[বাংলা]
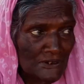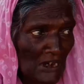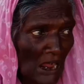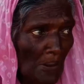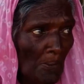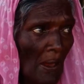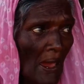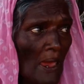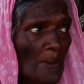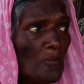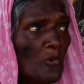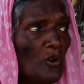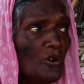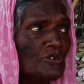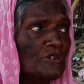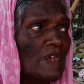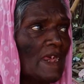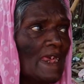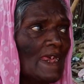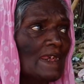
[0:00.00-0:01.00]
জামাই
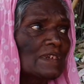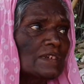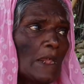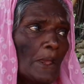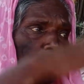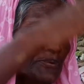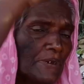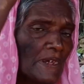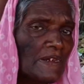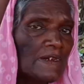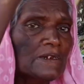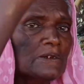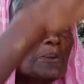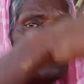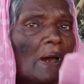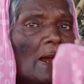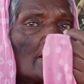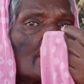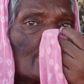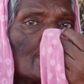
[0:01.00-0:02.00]
মরছে ব্যবসায়ী
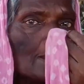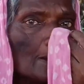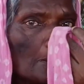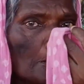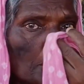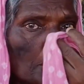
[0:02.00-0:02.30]
একটু ইট মারে